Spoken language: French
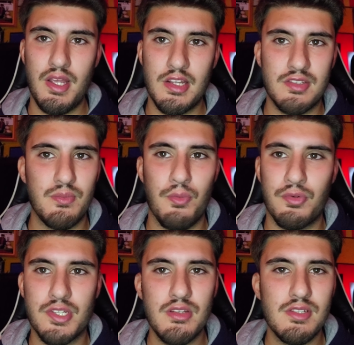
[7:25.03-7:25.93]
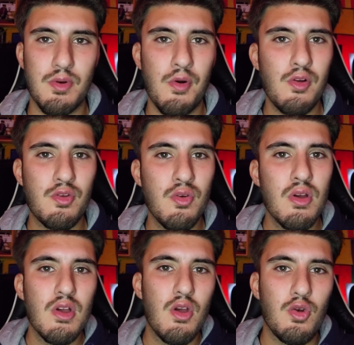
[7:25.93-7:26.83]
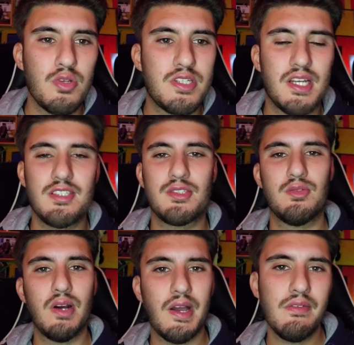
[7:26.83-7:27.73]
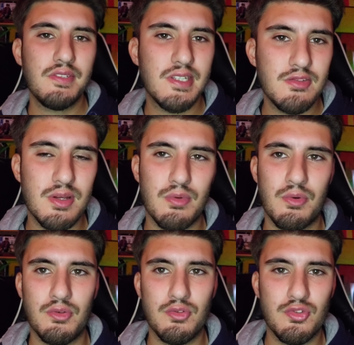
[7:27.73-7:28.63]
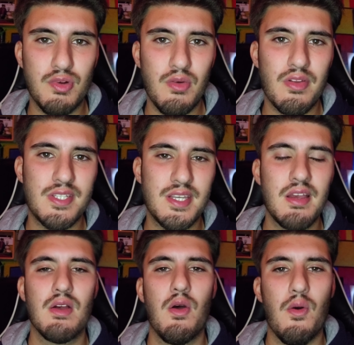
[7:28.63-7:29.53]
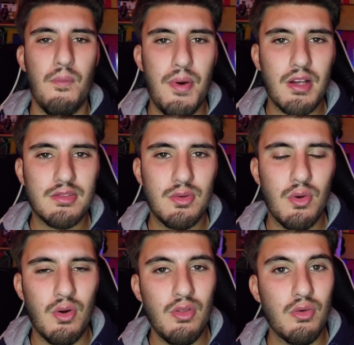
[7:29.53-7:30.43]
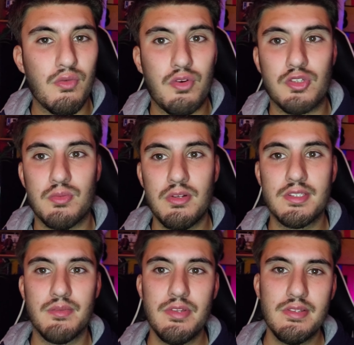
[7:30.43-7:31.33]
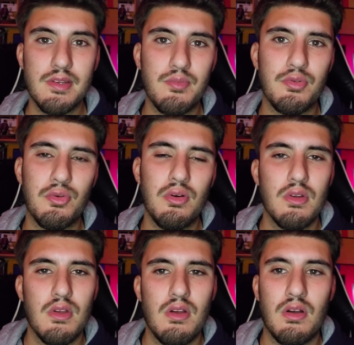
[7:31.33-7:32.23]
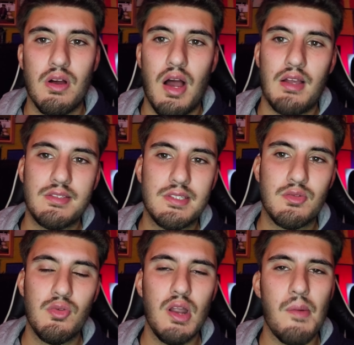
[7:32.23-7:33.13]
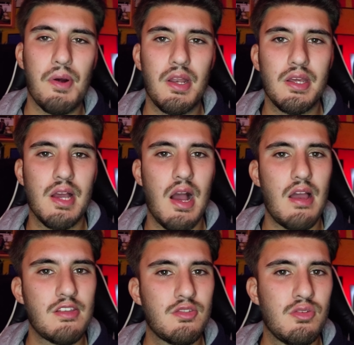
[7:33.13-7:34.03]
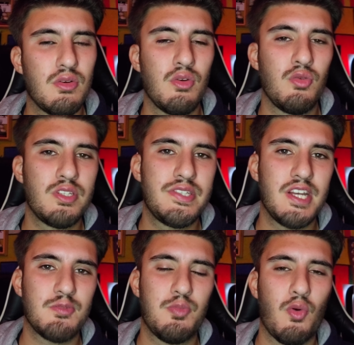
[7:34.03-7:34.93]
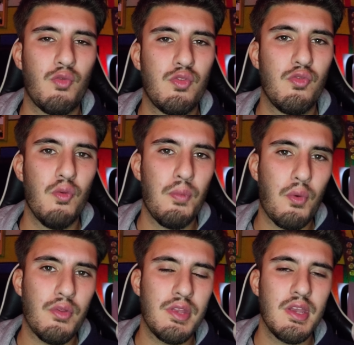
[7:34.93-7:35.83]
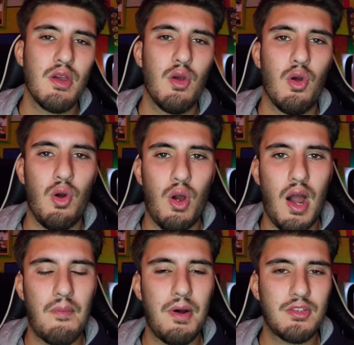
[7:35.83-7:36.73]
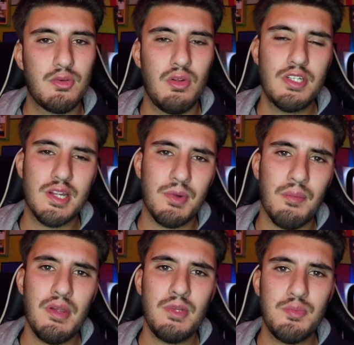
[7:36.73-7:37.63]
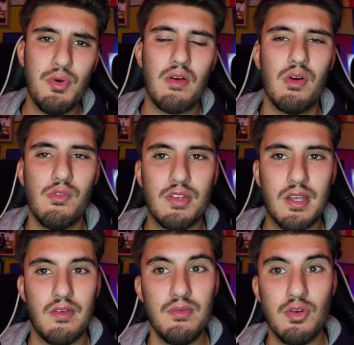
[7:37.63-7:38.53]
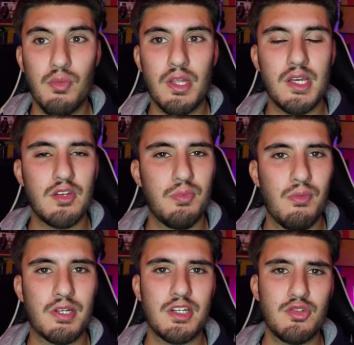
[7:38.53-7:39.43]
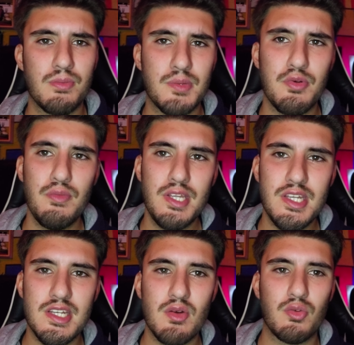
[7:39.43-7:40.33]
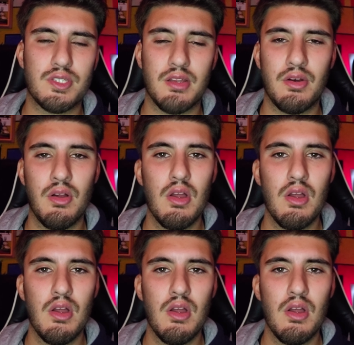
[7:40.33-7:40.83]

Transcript: il a tout simplement dit tout simplement que Luis Diaz, son rêve, c'est tout simplement de jouer au FC euh, Barcelone. Donc franchement, les amis, c'est plutôt euh, assez cool. Après les gars, est-ce que Luis Diaz, pour vous, vous prenez euh, à Barcelone J'aimerais bien un petit peu avoir votre avis parce que moi, les gars, je pour moi je suis un petit peu mitigé concernant